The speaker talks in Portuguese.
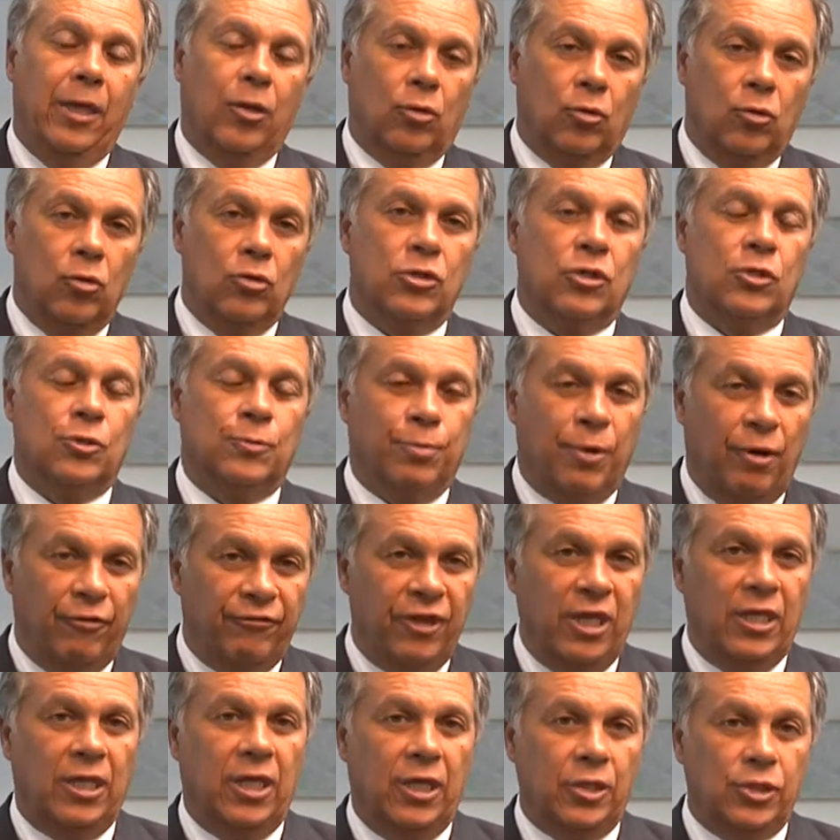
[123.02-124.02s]
recursos
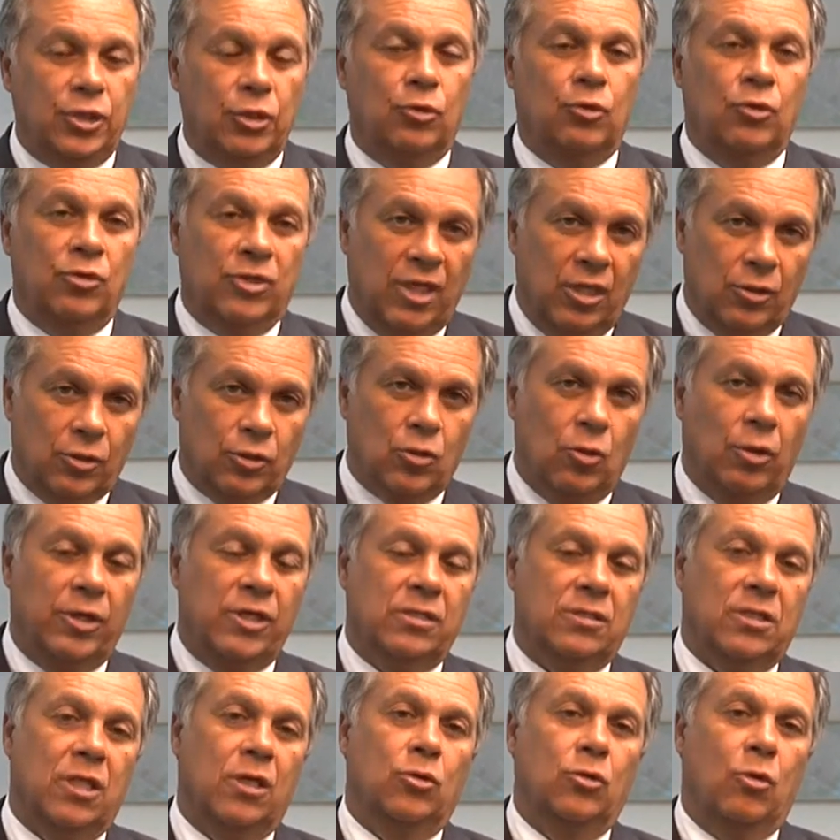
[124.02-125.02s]
provenientes do
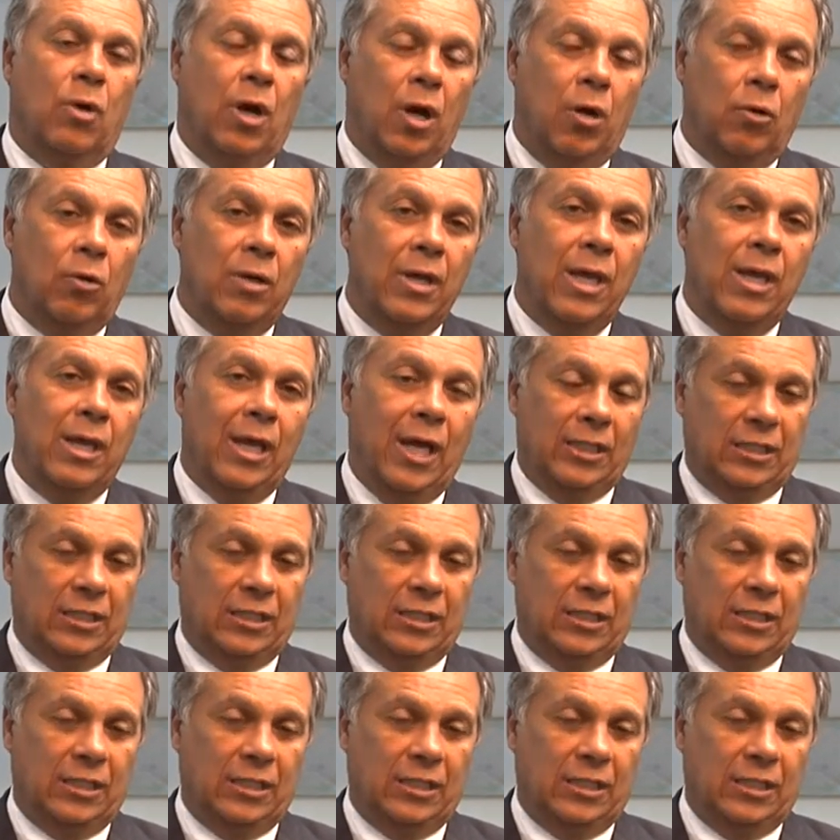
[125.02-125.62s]
Tesouro Estadual,